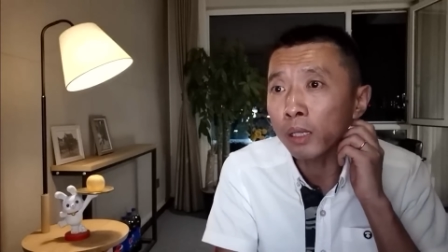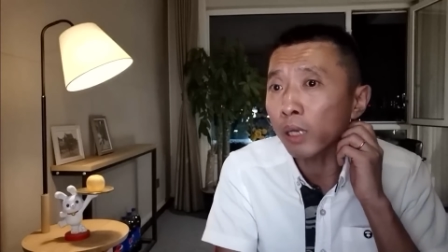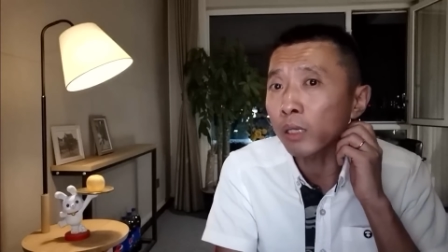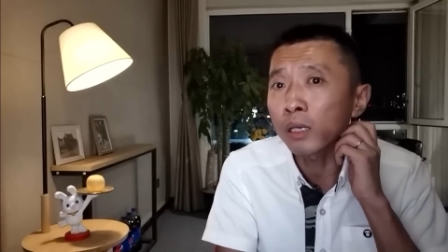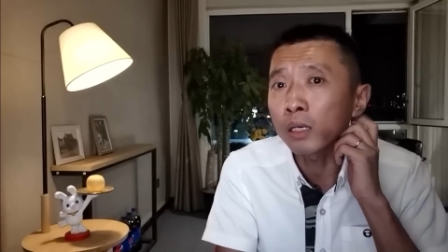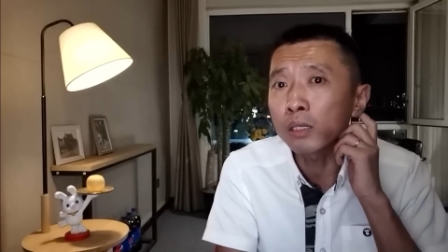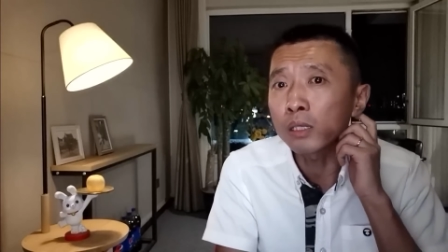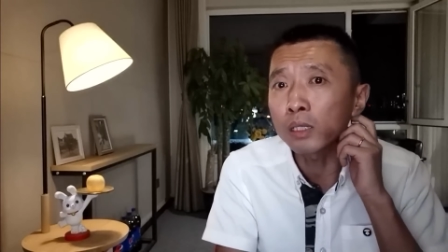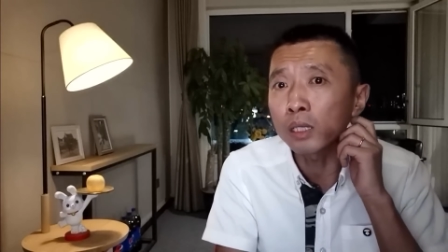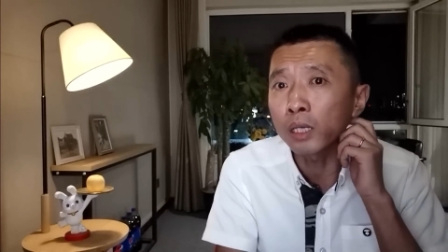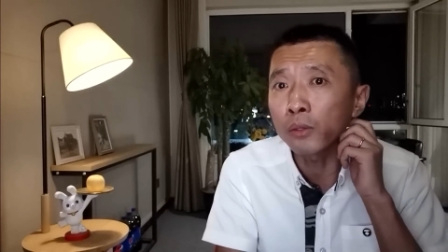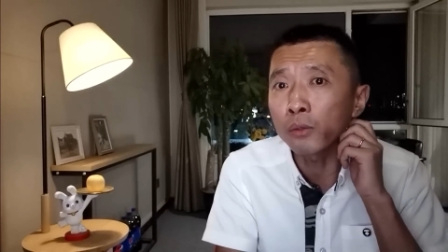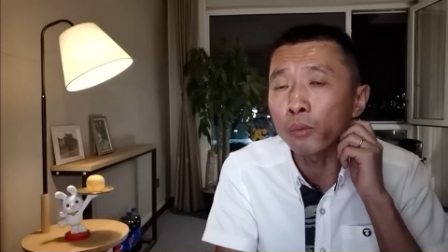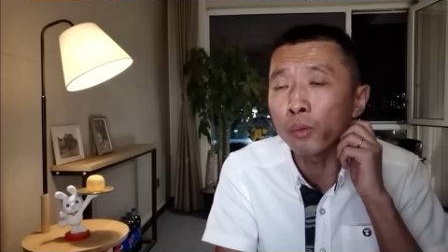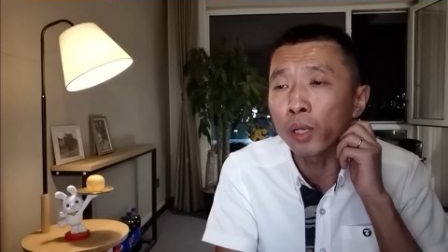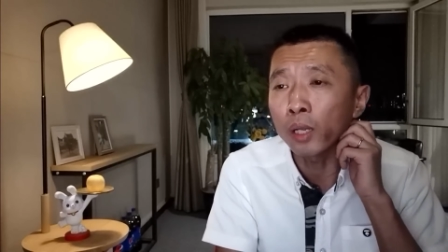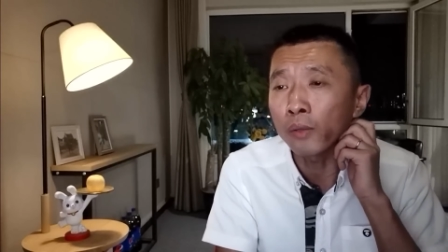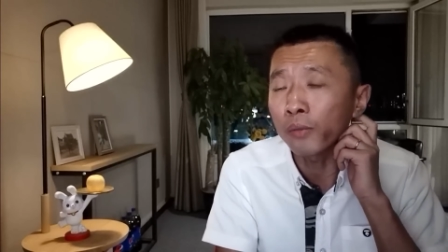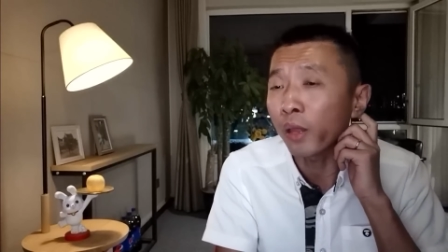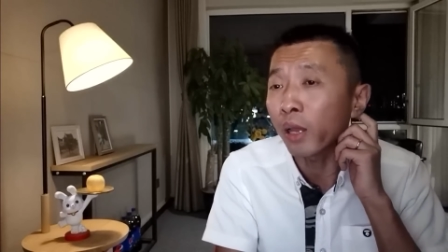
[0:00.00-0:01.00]
大城市人
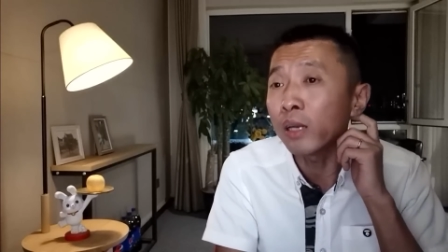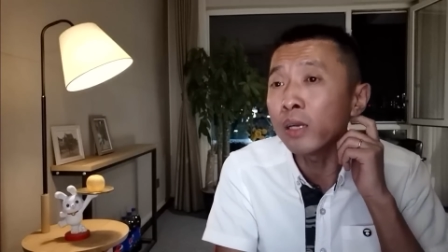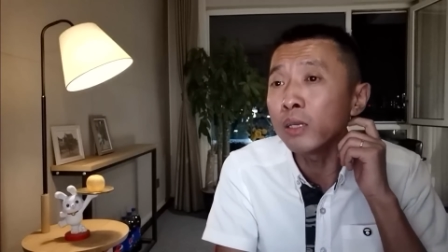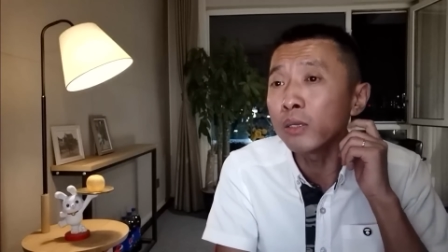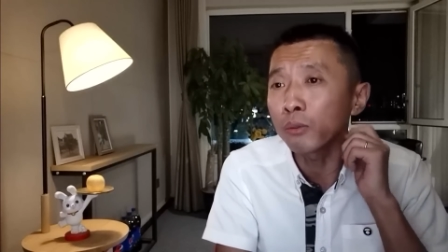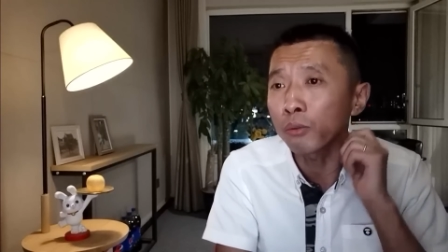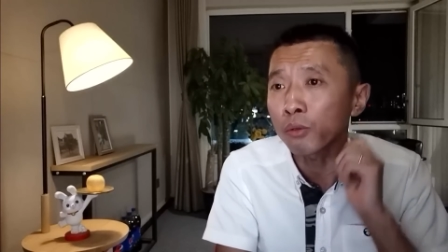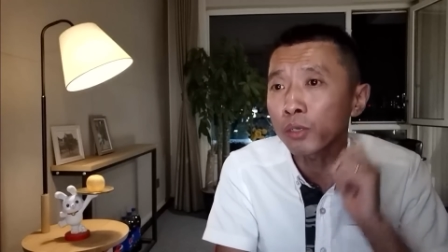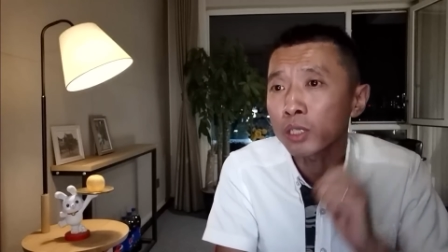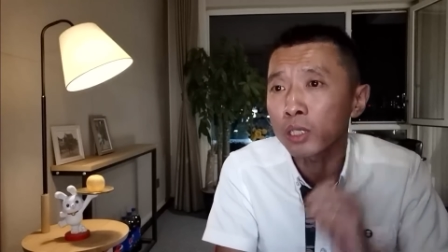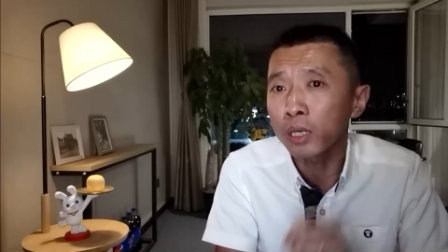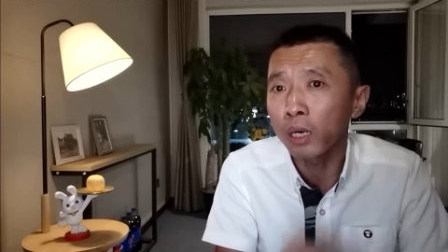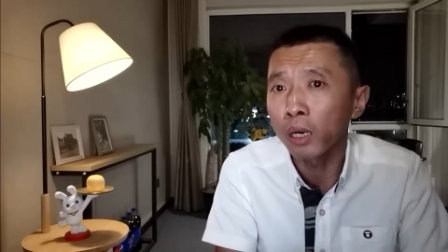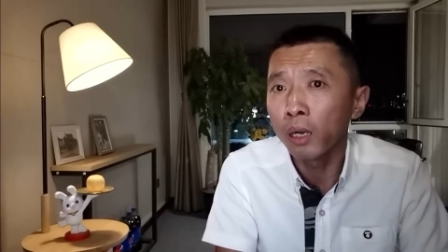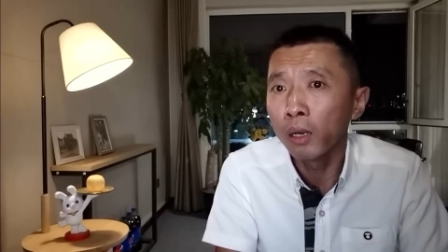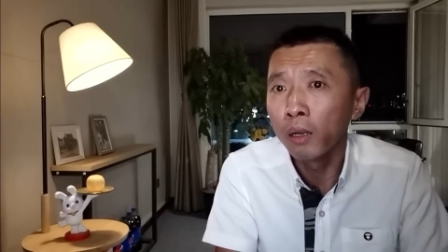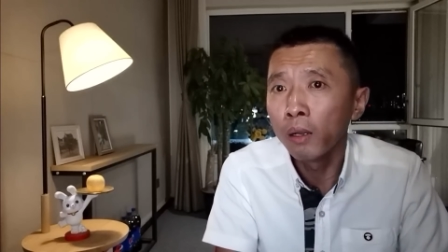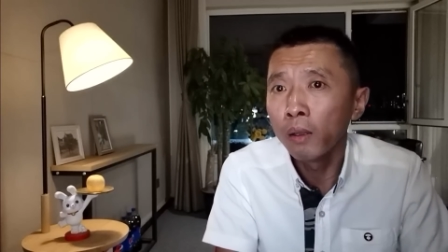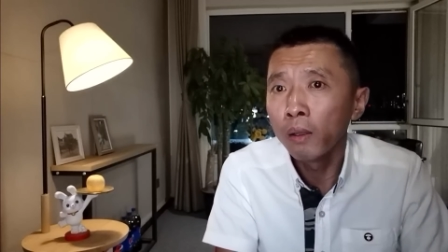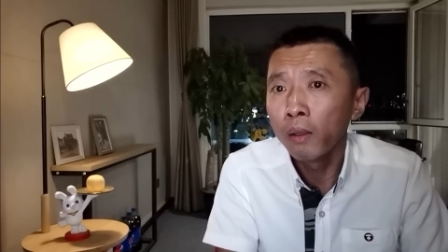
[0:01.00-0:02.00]
多呀，男人有的是，
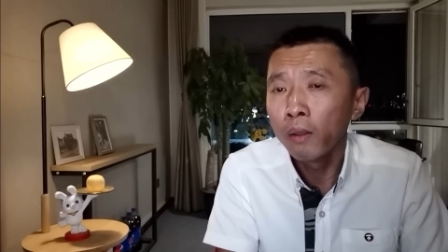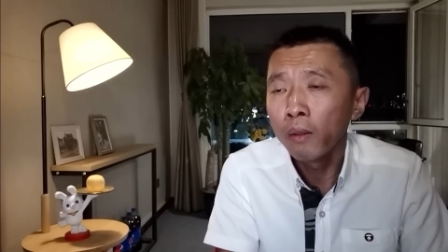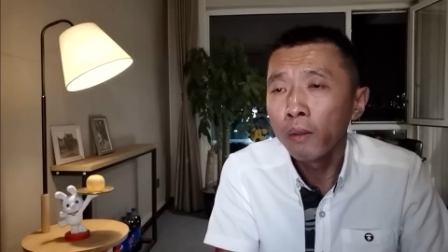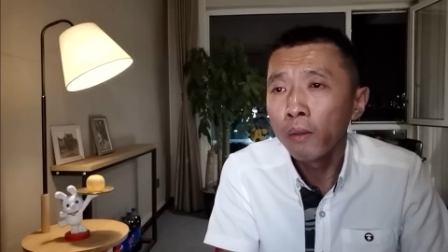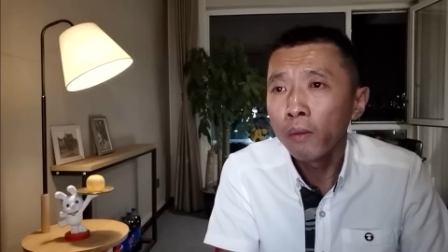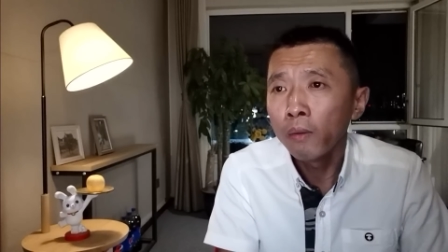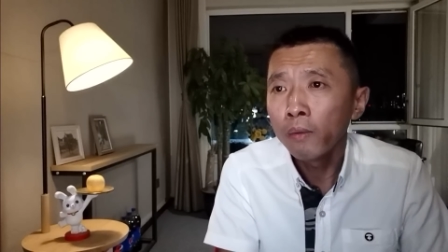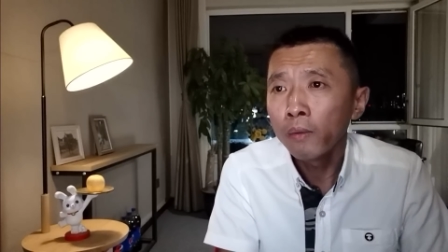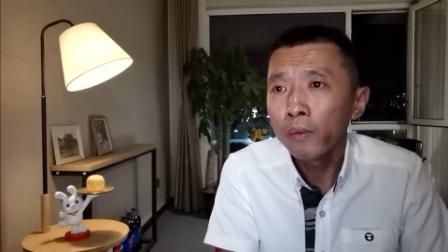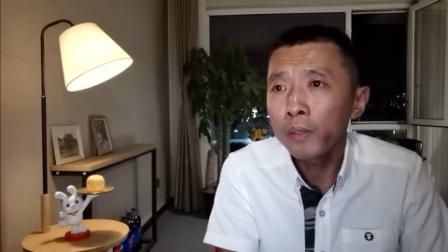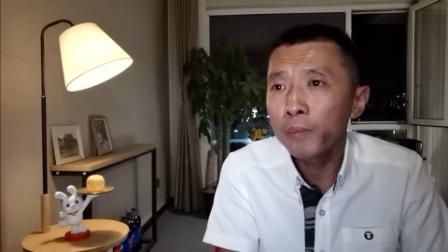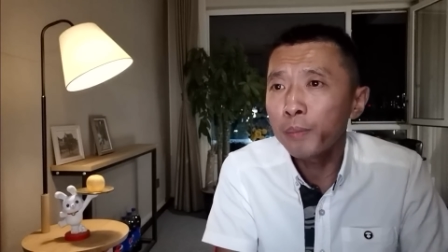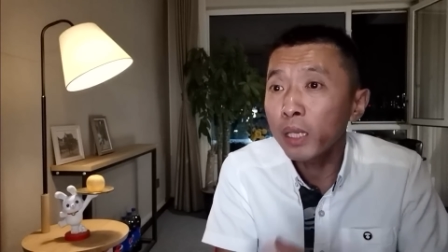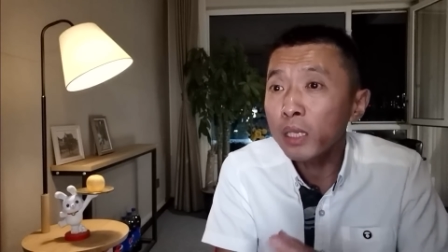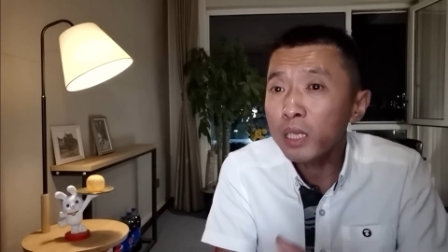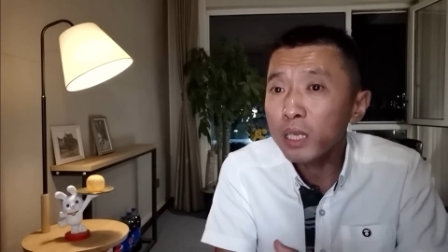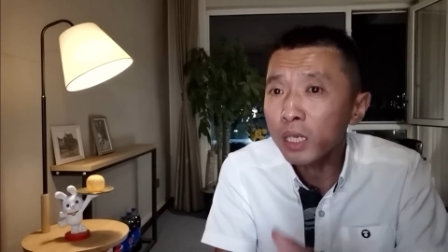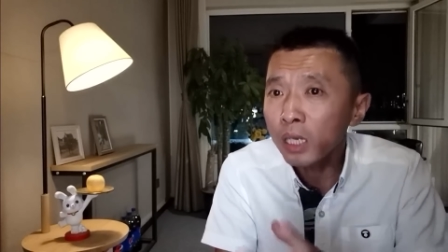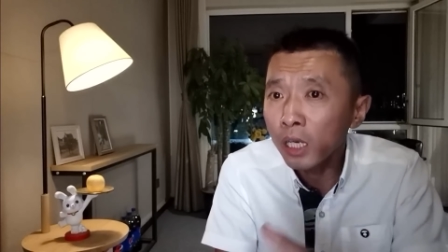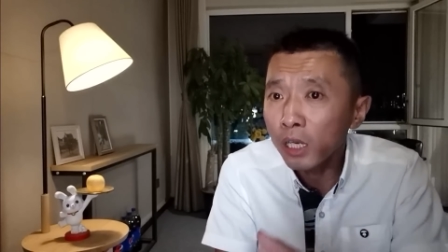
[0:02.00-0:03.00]
你别
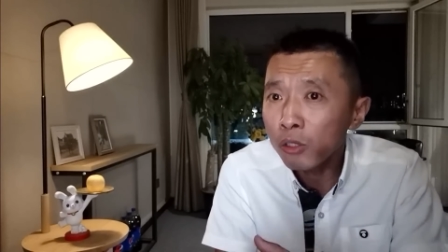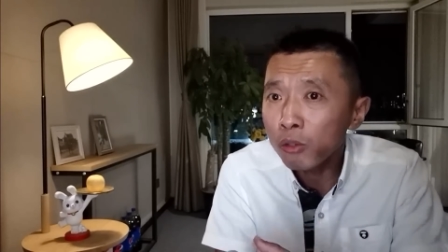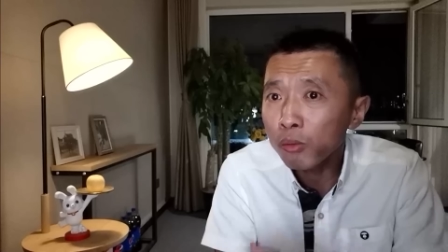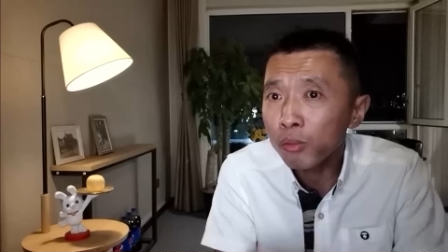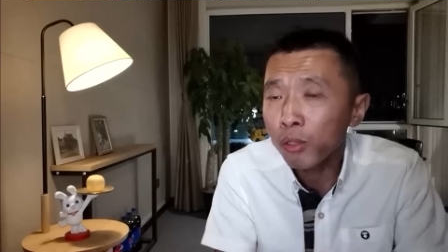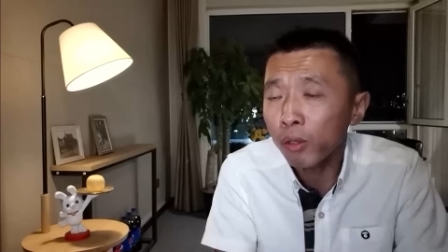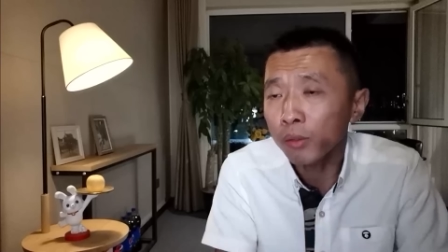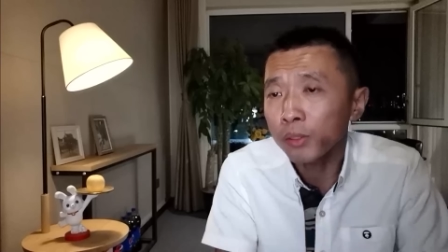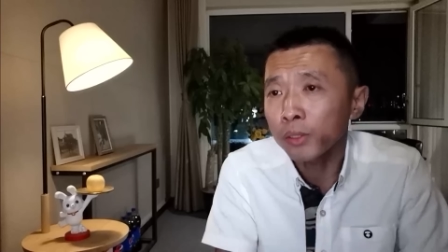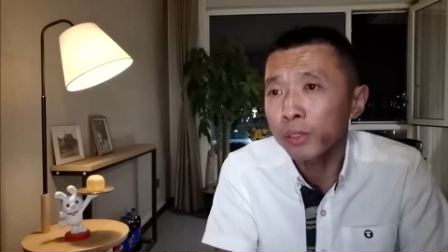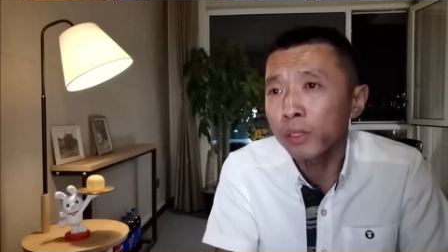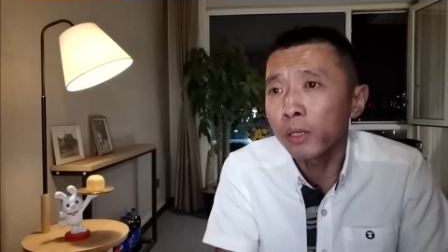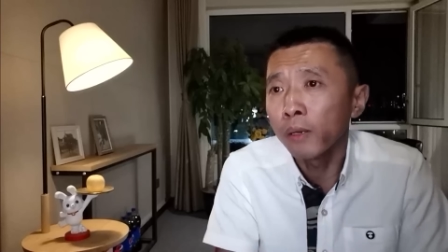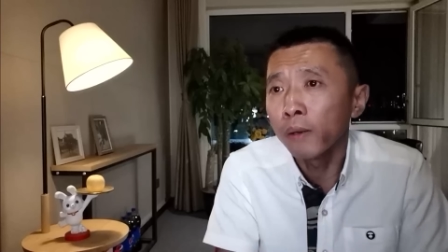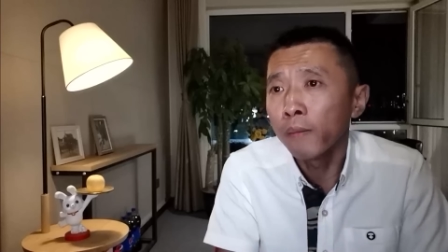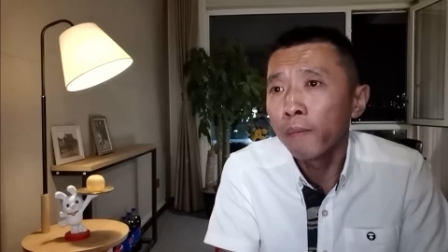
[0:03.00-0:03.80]
一棵树吊死。